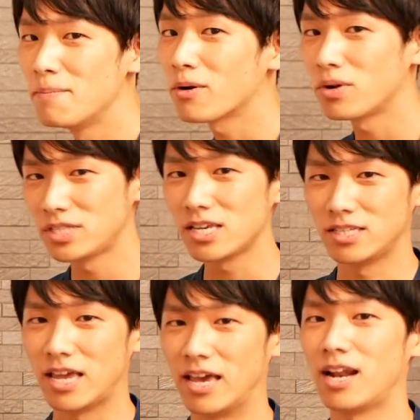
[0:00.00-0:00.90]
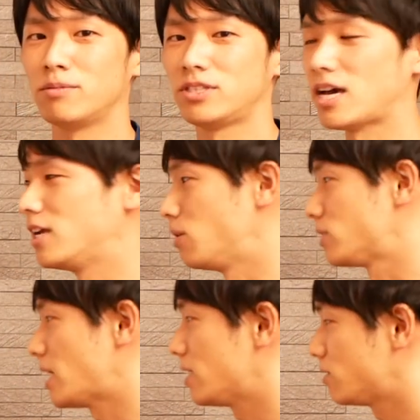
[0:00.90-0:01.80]
まあ、これぜひね選ぶ際の
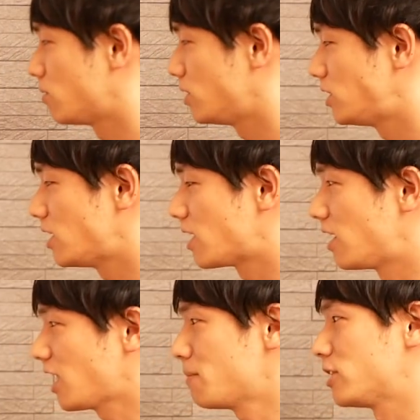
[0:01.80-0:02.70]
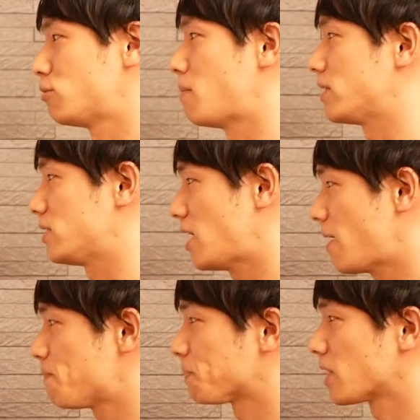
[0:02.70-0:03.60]
参考にしていただければと思いますね